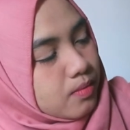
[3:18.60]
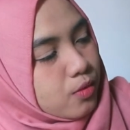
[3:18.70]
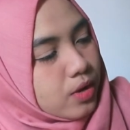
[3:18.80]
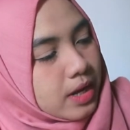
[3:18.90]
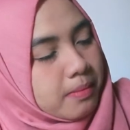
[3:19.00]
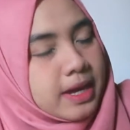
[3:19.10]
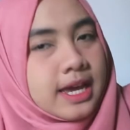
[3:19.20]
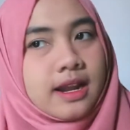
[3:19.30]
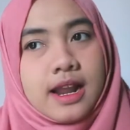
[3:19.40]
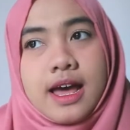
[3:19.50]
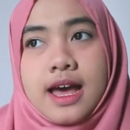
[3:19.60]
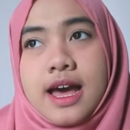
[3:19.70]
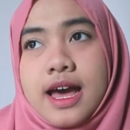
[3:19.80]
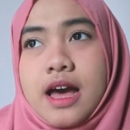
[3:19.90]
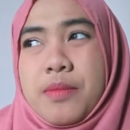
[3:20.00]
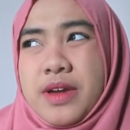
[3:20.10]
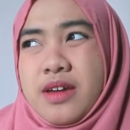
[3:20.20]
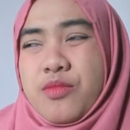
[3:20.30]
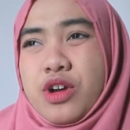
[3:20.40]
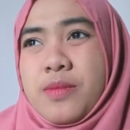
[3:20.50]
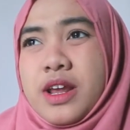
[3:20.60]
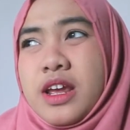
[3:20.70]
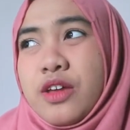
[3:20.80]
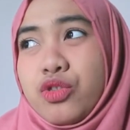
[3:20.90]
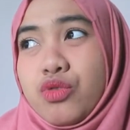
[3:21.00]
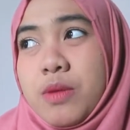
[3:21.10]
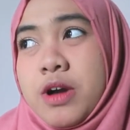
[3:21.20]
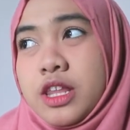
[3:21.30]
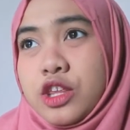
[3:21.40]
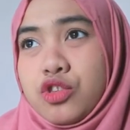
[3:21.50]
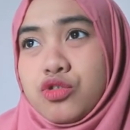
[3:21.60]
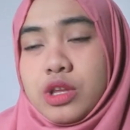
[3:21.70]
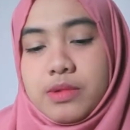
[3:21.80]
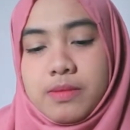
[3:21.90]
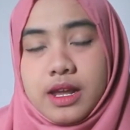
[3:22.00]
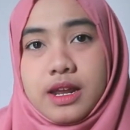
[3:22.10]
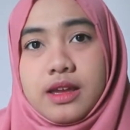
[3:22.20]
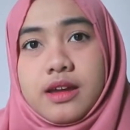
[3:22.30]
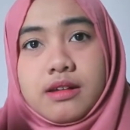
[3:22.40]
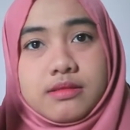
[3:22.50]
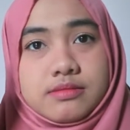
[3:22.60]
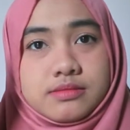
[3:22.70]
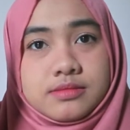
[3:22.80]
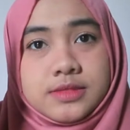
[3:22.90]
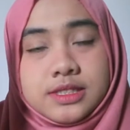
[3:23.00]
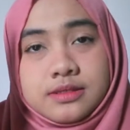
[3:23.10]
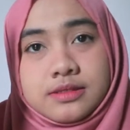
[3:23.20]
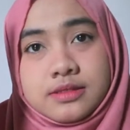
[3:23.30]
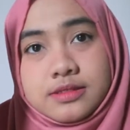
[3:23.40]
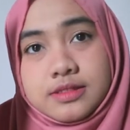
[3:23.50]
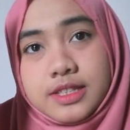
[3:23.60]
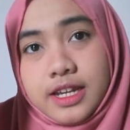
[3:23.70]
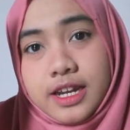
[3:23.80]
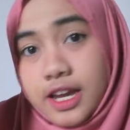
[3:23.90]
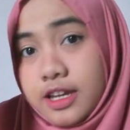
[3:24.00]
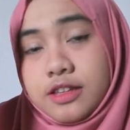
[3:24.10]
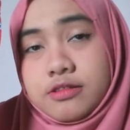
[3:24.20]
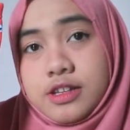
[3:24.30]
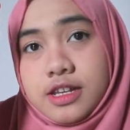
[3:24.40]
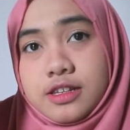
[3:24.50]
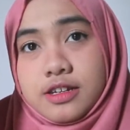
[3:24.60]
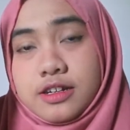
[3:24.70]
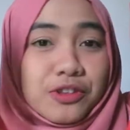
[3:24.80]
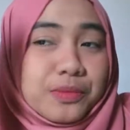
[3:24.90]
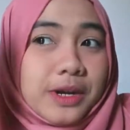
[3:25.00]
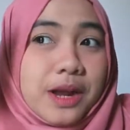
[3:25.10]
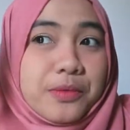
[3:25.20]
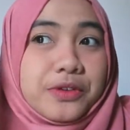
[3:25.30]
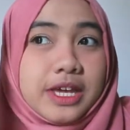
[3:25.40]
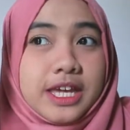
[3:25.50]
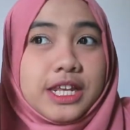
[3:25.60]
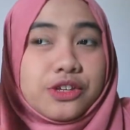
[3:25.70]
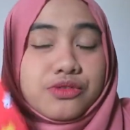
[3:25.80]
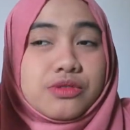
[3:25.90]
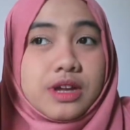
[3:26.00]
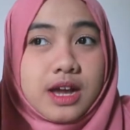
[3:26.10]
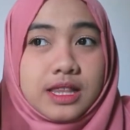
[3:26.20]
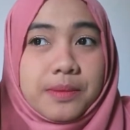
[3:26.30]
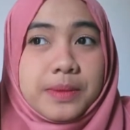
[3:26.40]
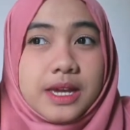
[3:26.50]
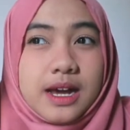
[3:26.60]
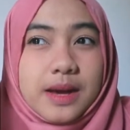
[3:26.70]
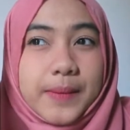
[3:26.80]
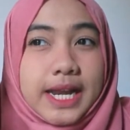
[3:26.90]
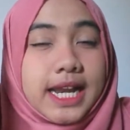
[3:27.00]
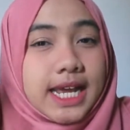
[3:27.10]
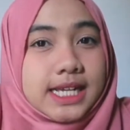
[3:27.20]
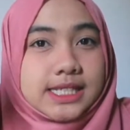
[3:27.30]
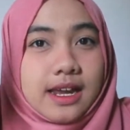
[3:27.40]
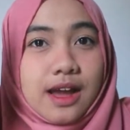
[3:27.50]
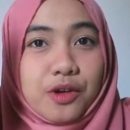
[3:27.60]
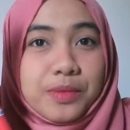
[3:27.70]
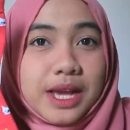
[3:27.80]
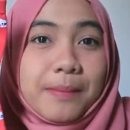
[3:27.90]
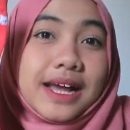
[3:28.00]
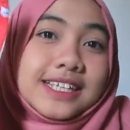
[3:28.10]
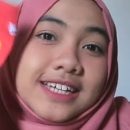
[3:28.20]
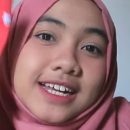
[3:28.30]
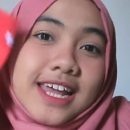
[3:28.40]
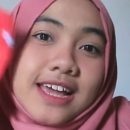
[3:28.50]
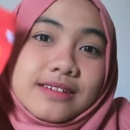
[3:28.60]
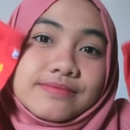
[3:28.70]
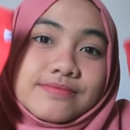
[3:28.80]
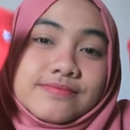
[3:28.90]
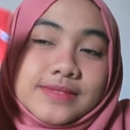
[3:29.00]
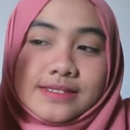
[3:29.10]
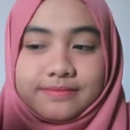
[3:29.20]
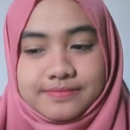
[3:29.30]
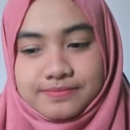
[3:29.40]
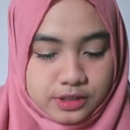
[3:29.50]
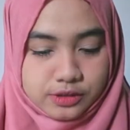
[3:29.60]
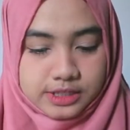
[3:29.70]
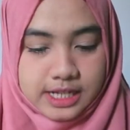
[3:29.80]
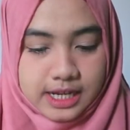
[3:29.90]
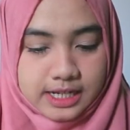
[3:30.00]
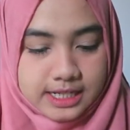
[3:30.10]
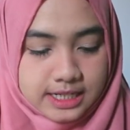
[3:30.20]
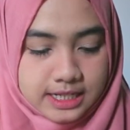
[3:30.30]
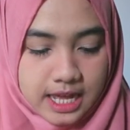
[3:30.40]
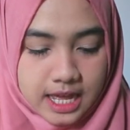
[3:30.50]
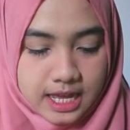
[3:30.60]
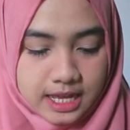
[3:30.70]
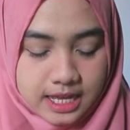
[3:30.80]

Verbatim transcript: Bukan merah apa ya, bukan merah yang tua banget gitu Tapi merahnya yang enak gitu dilihatnya Aku tuh pernah punya ini juga, tapi yang pendek Sekarang aku beli yang panjang deh Terus yang keenam